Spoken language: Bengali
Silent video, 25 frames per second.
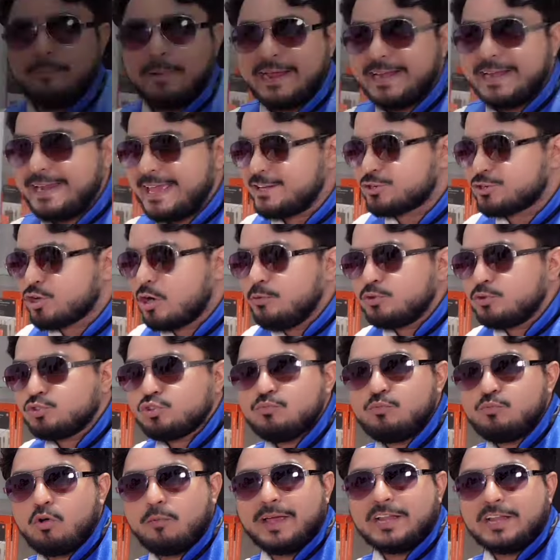এমআই এই
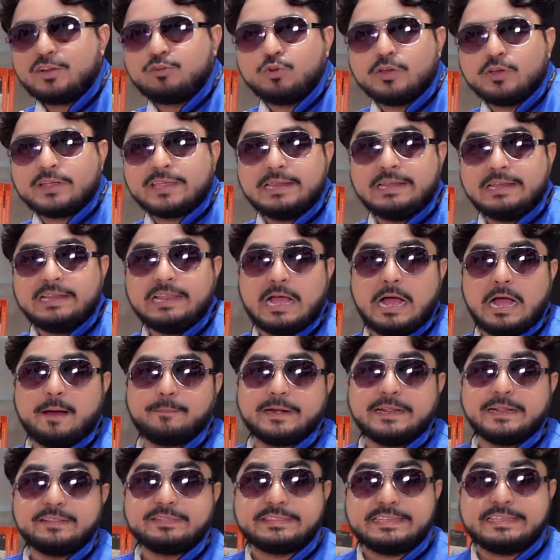সমস্ত মোবাইলগুলো কিনলে
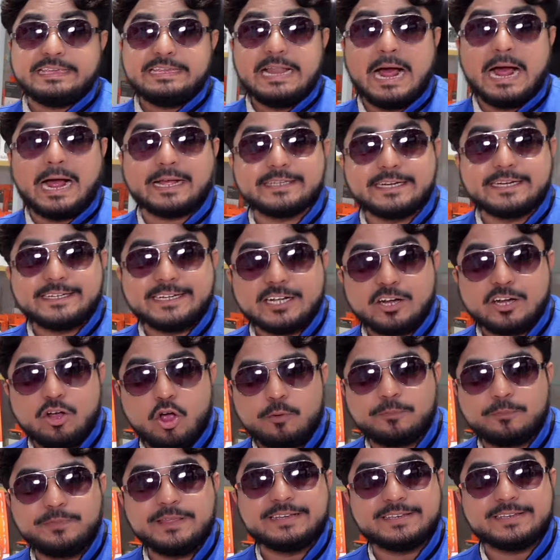আপনারা তিন হাজার টাকা
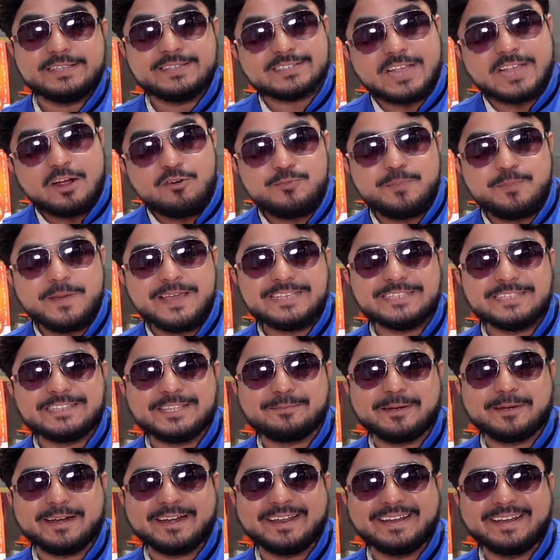অবধি ডিসকাউন্ট পেয়ে
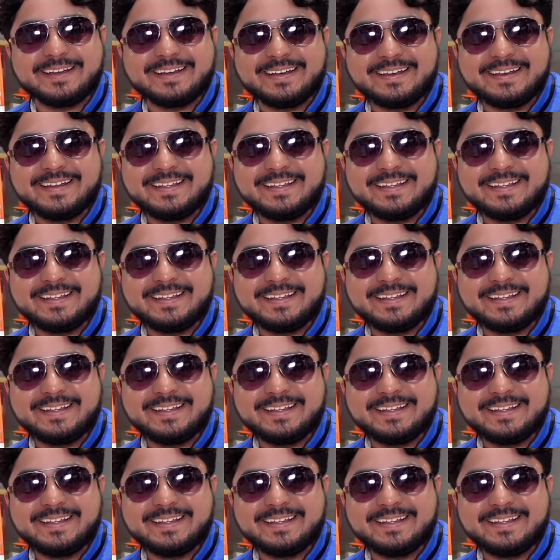যেতে পারেন